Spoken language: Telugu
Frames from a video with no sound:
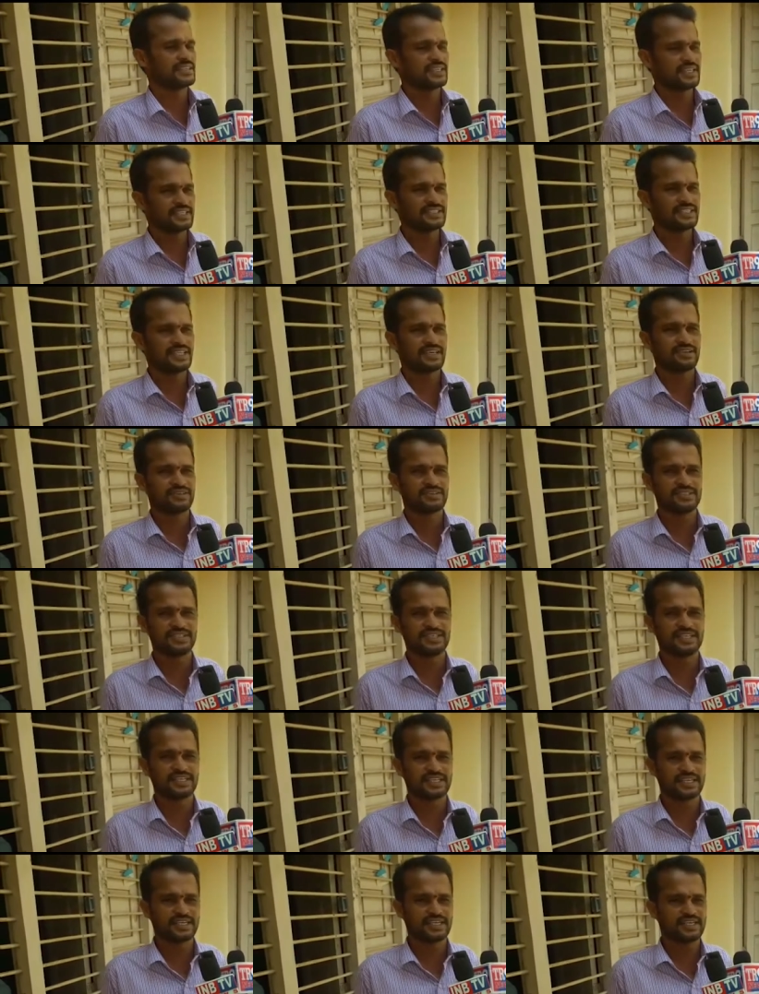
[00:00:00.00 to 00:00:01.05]
కేసీఆర్
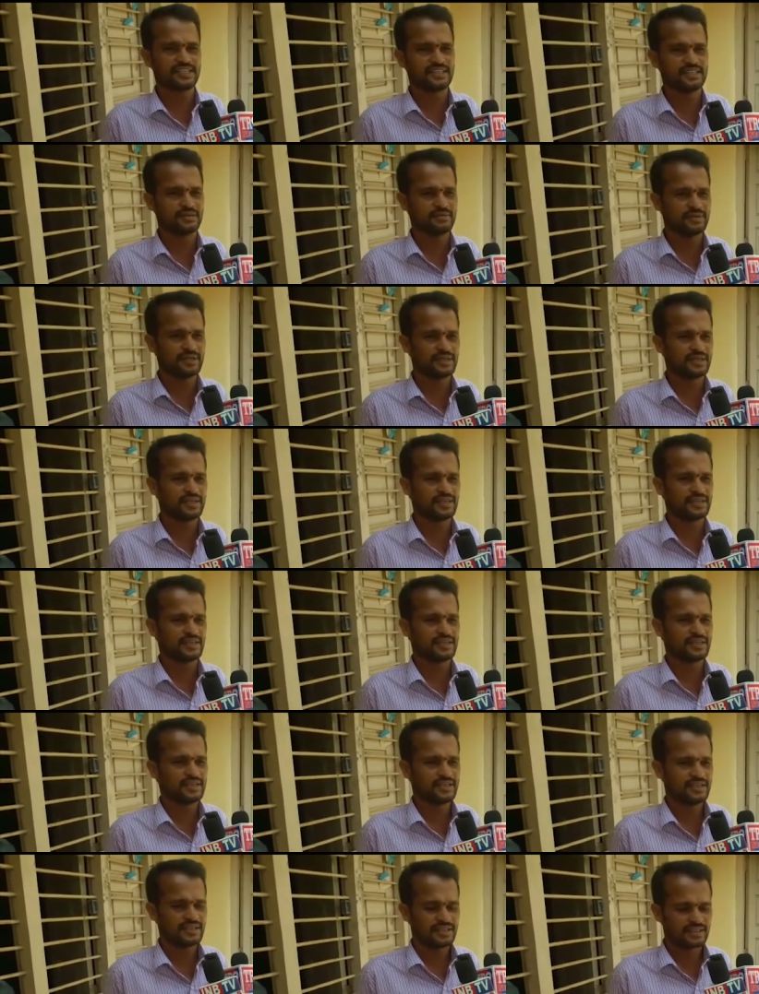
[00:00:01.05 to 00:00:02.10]
వచ్చిండంటారు కానీ దీని మీద
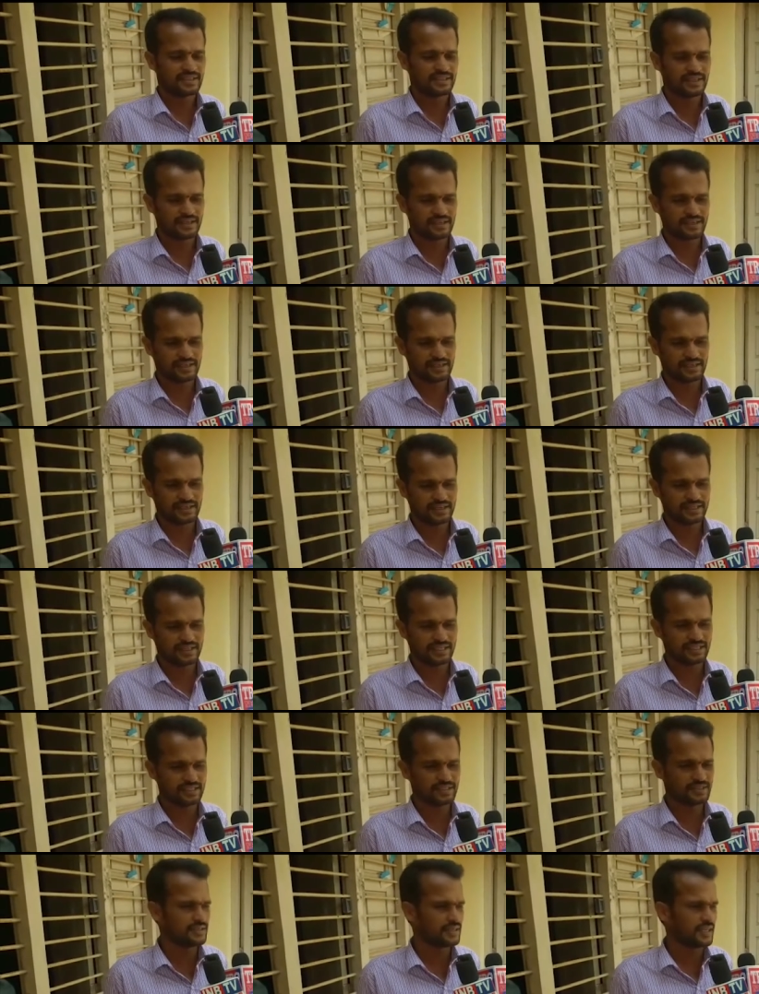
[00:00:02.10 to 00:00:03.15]

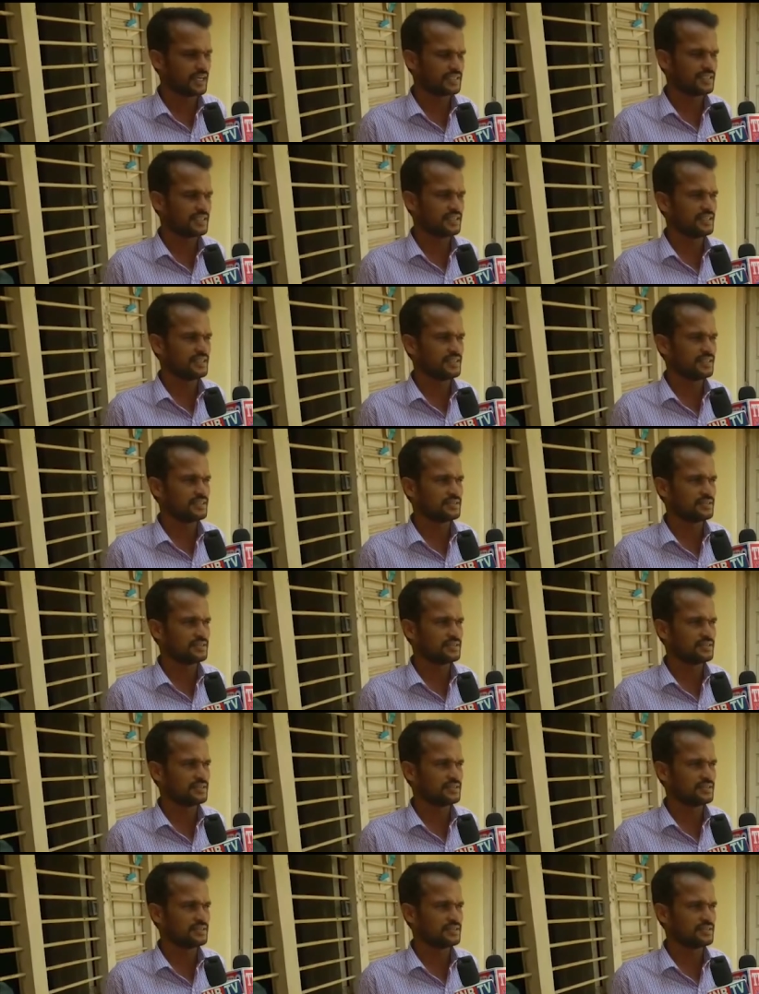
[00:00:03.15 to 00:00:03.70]
ఏది అది